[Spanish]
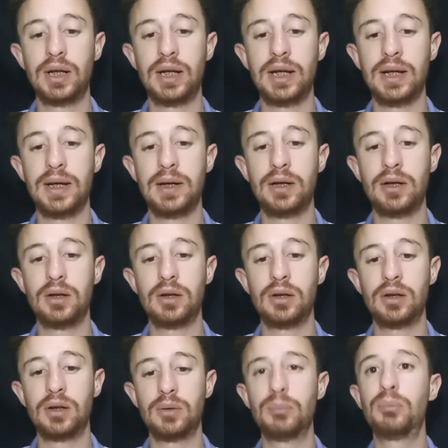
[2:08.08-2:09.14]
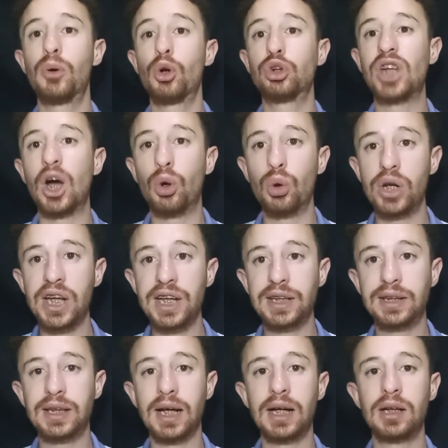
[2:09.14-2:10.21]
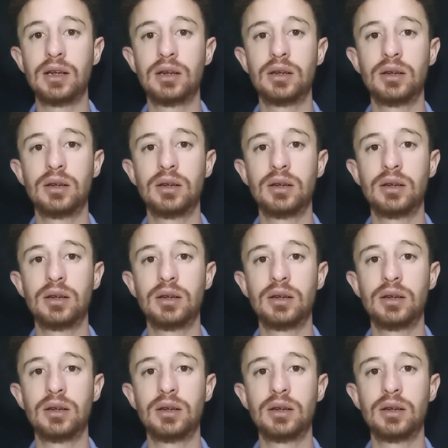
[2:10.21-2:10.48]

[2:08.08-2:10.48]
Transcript: Eh, protagonista,